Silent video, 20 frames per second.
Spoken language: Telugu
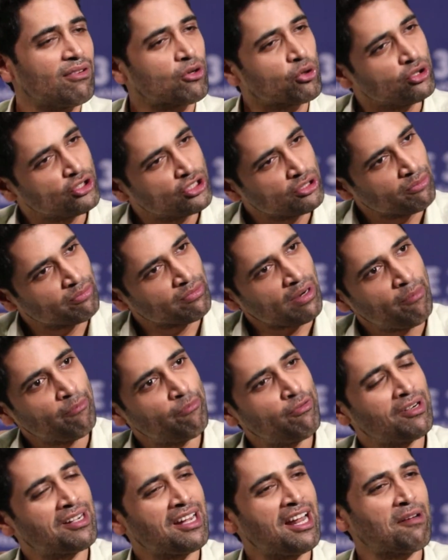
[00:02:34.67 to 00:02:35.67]
కొంచెం
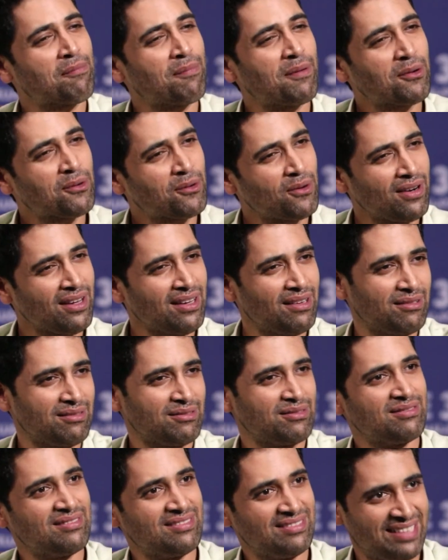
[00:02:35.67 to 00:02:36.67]
కంఫర్ట్ లేకపోయినా కూడా
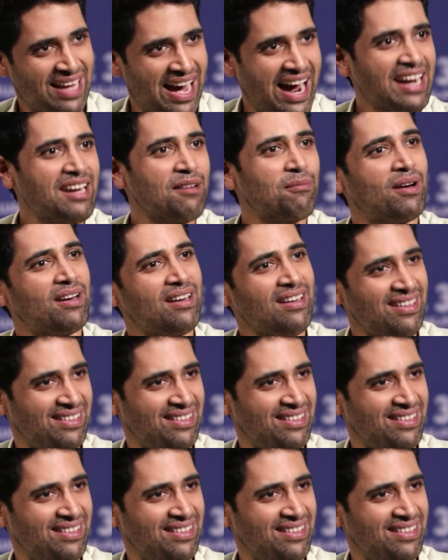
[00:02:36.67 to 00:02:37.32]
దాటి మరి